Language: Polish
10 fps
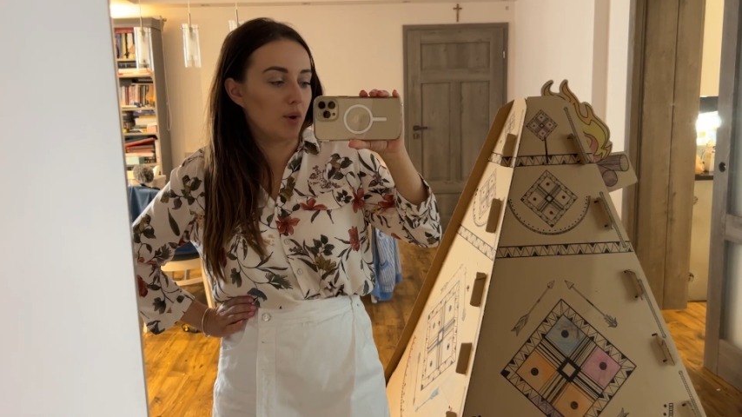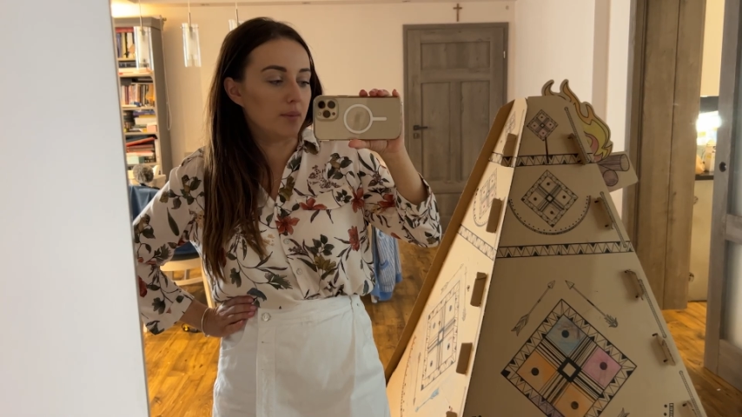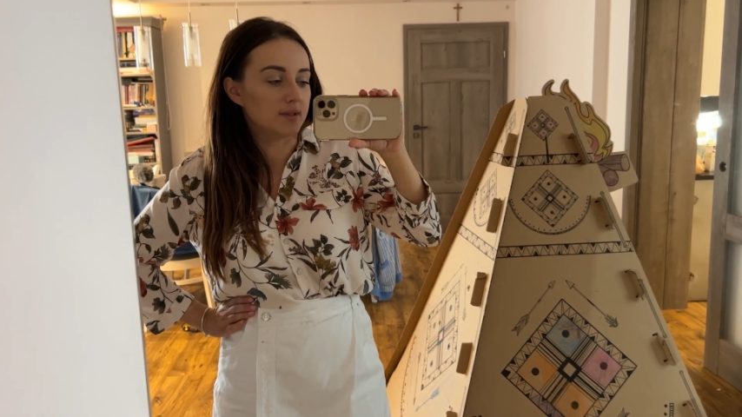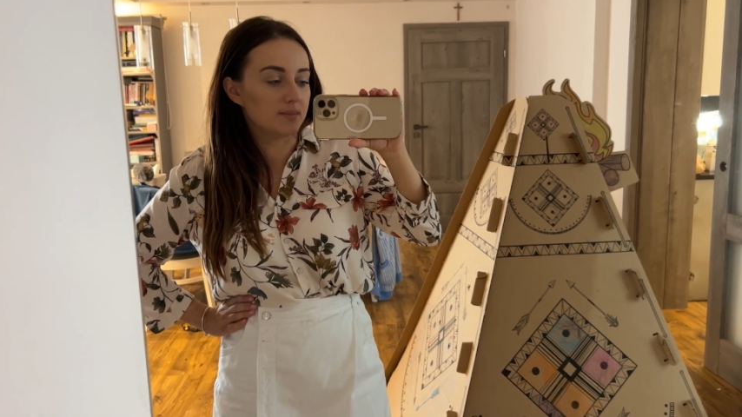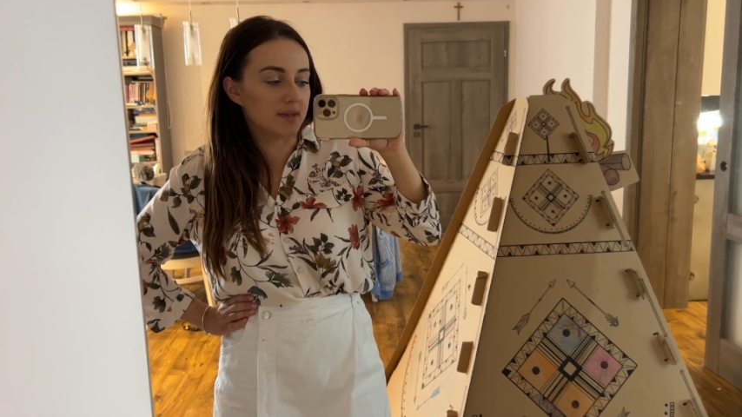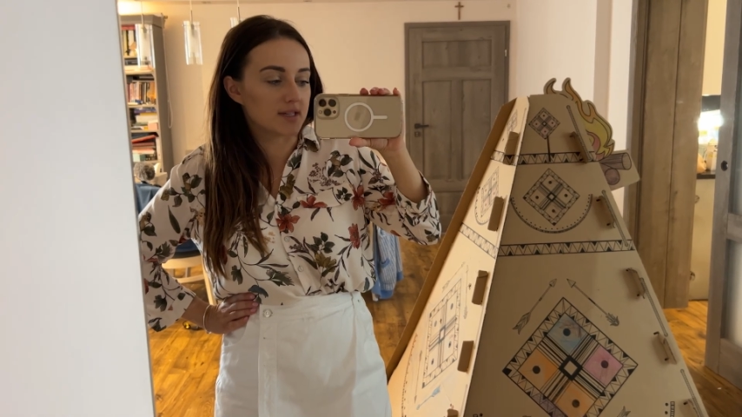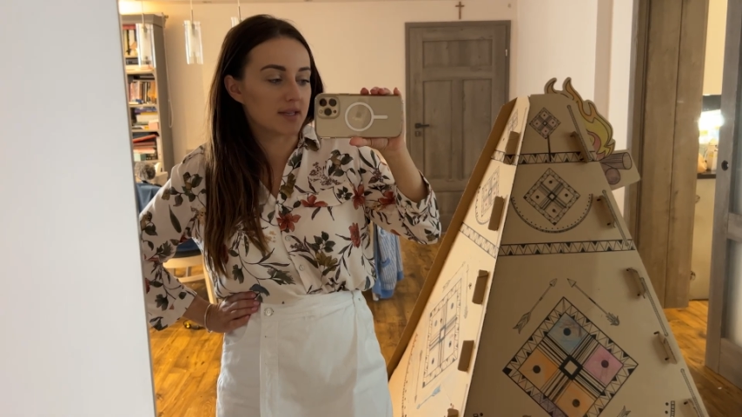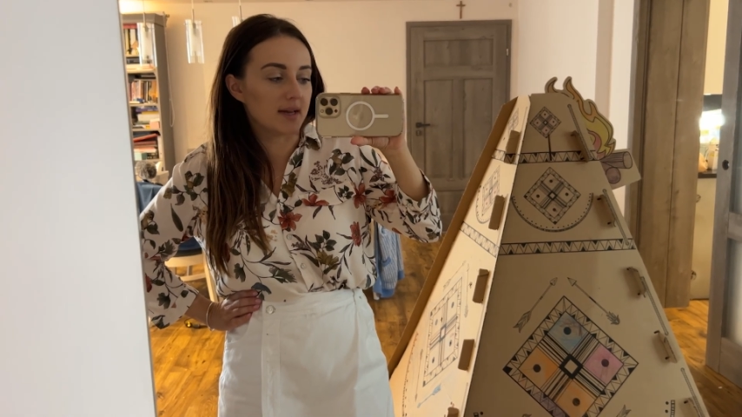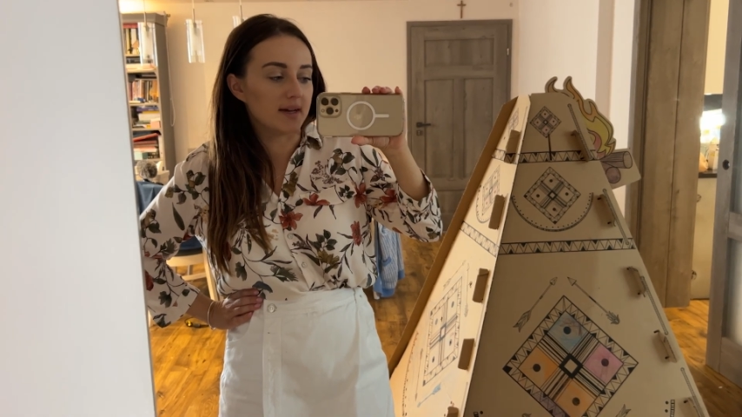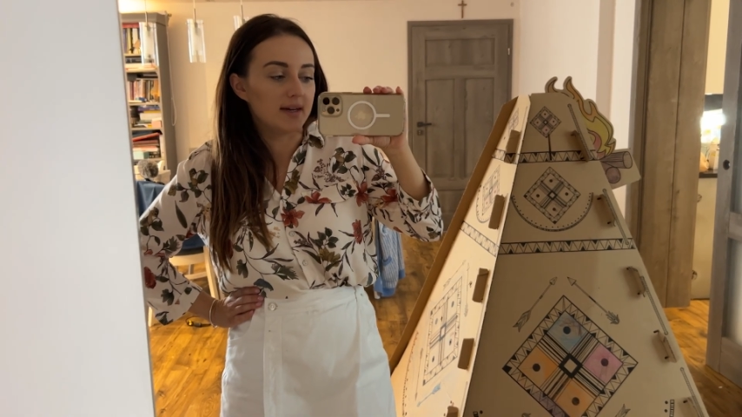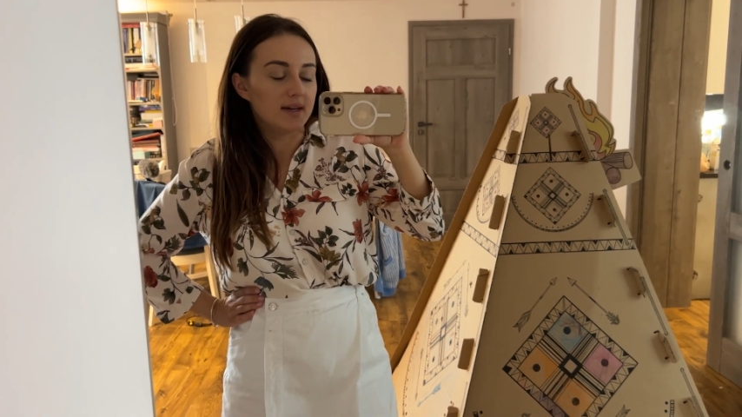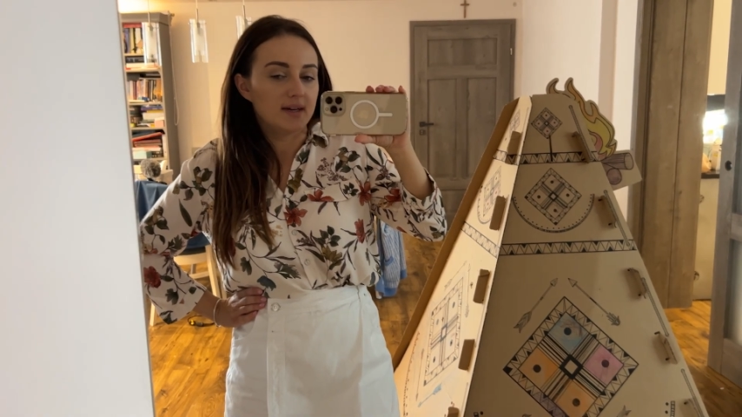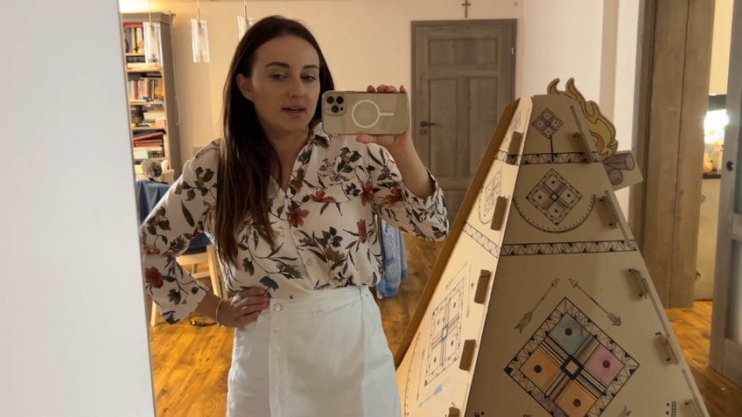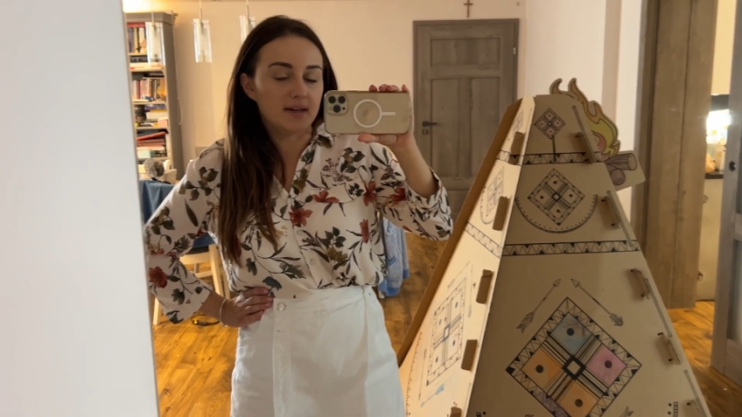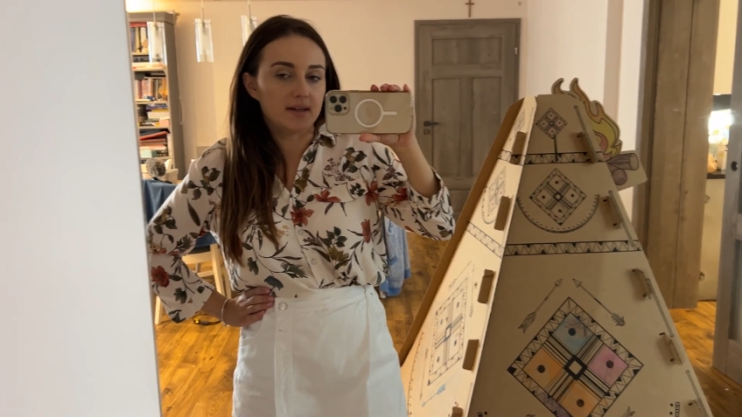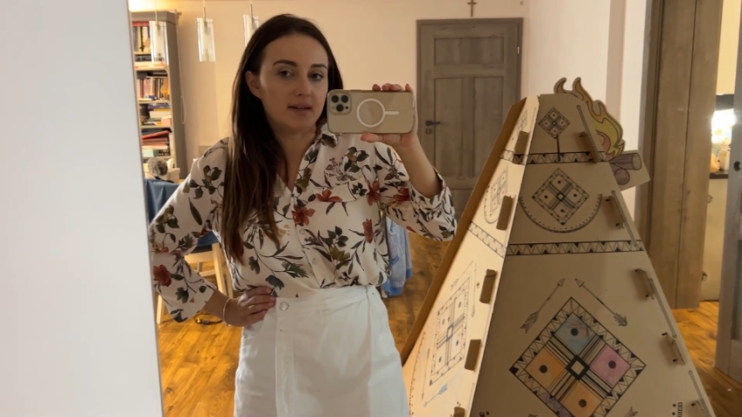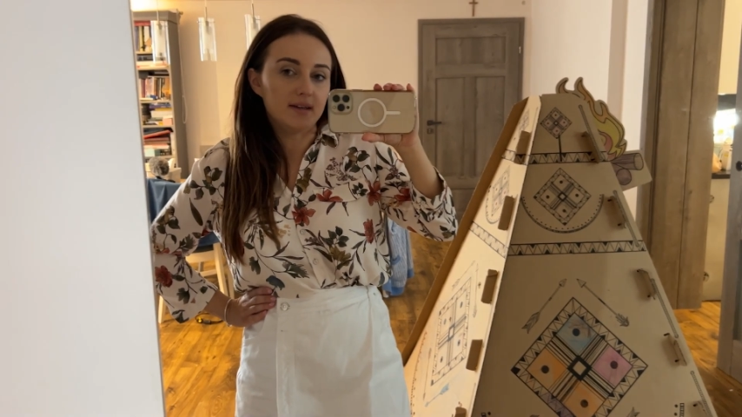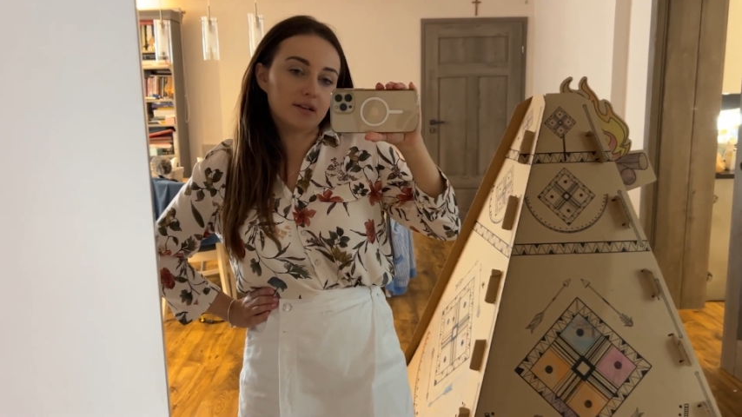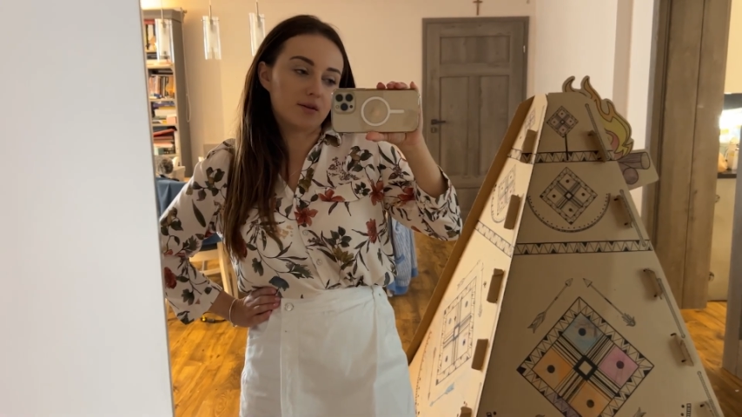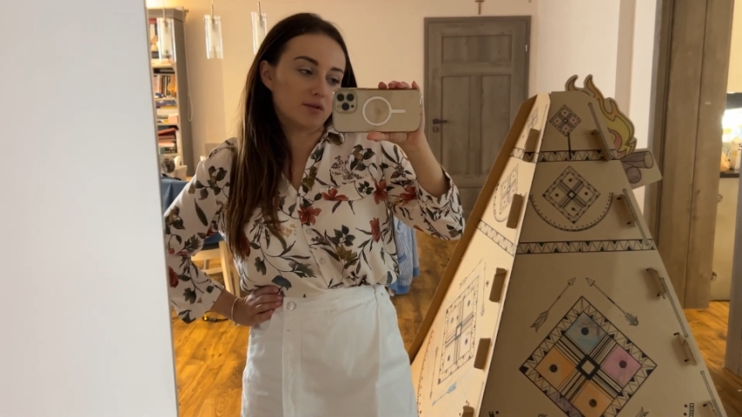bezpiecznie i
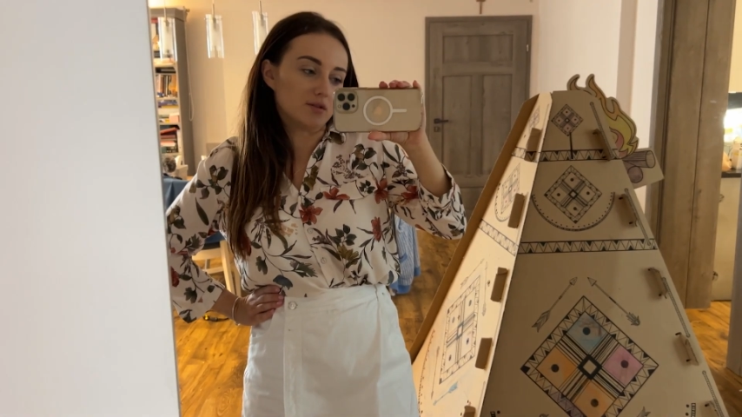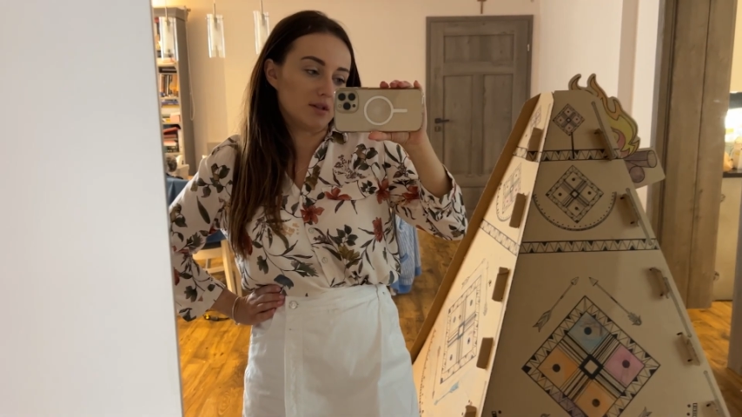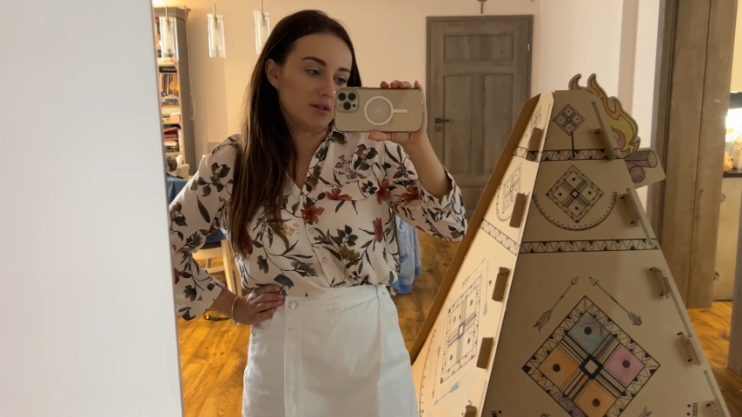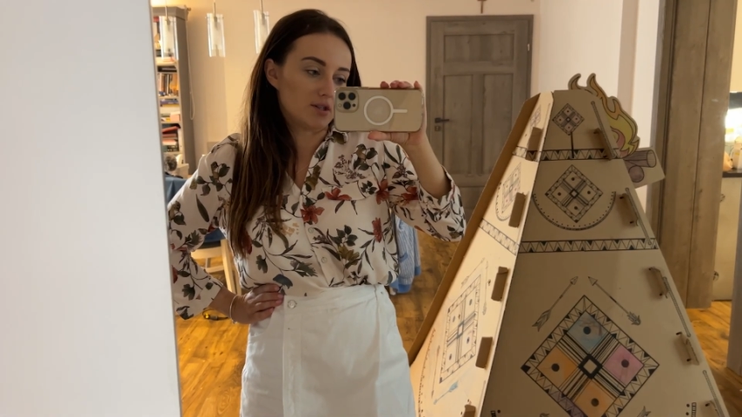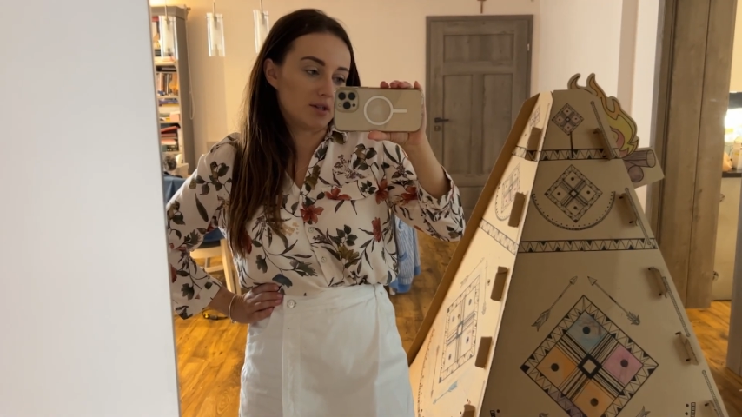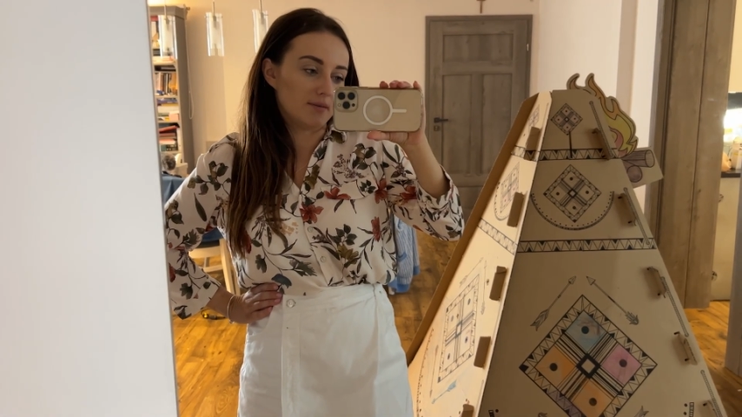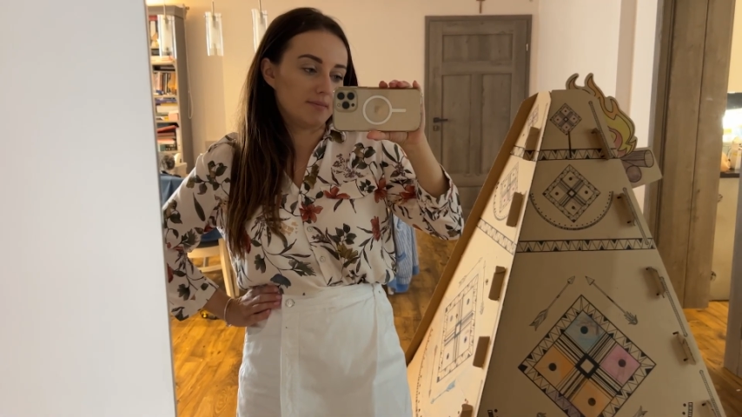tylko to się liczy.